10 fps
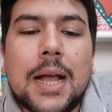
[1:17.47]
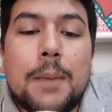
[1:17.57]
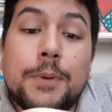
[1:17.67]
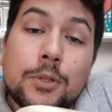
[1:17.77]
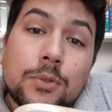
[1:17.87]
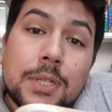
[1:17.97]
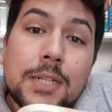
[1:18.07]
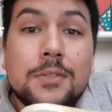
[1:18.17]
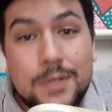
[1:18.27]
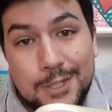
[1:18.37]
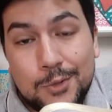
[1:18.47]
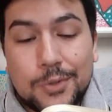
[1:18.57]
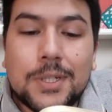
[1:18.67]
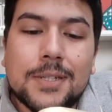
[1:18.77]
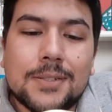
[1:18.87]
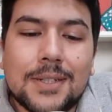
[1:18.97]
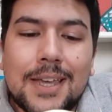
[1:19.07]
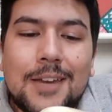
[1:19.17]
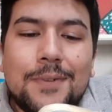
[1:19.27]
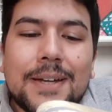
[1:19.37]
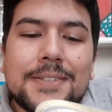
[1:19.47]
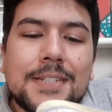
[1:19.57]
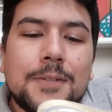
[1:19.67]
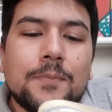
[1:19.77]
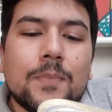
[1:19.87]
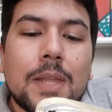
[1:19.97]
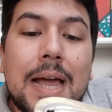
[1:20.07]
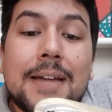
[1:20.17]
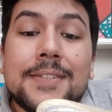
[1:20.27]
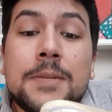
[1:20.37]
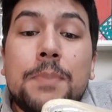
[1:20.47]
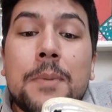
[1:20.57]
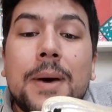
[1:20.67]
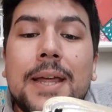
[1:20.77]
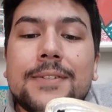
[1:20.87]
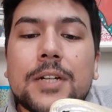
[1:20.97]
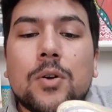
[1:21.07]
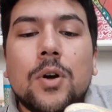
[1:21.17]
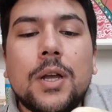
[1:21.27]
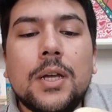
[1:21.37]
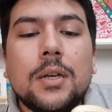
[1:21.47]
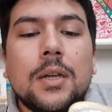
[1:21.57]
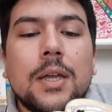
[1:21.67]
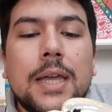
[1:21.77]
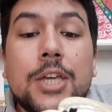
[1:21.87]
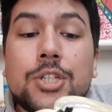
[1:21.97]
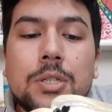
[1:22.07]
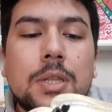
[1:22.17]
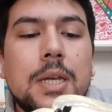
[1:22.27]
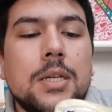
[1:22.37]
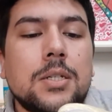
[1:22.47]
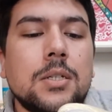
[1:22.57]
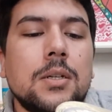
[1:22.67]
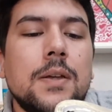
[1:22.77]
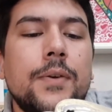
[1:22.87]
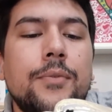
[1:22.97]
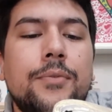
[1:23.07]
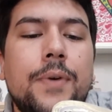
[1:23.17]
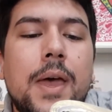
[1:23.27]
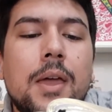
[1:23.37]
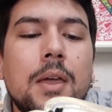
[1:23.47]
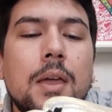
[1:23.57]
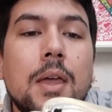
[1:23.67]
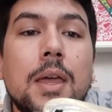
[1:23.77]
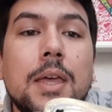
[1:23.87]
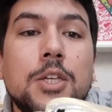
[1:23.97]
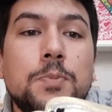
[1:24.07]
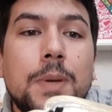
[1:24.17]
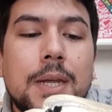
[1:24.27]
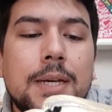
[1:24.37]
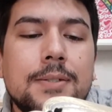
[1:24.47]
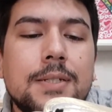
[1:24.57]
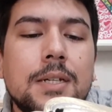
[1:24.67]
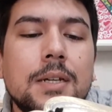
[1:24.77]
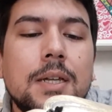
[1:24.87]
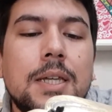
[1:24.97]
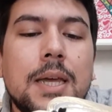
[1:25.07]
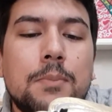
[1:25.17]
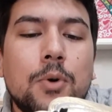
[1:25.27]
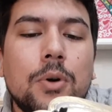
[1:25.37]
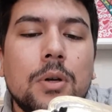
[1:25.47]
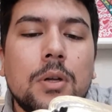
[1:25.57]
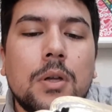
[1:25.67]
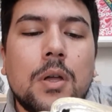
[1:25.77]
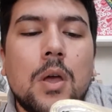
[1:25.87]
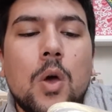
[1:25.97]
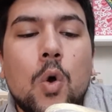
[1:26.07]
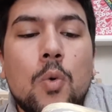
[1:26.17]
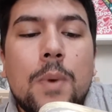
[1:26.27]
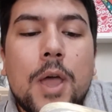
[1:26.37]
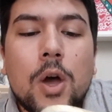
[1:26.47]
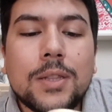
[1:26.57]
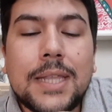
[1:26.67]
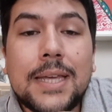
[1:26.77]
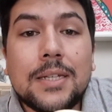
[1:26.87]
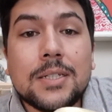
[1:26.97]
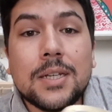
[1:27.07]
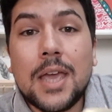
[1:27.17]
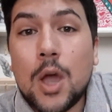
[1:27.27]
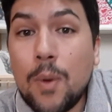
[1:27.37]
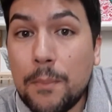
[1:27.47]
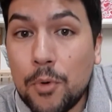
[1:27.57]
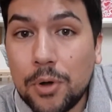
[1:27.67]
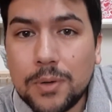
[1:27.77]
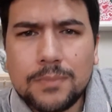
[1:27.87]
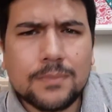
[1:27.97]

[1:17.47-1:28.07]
Capítulo 13, versículo 13. Ele fala assim: Assim permanece agora estes três: fé, esperança e amor. O maior deles é o amor.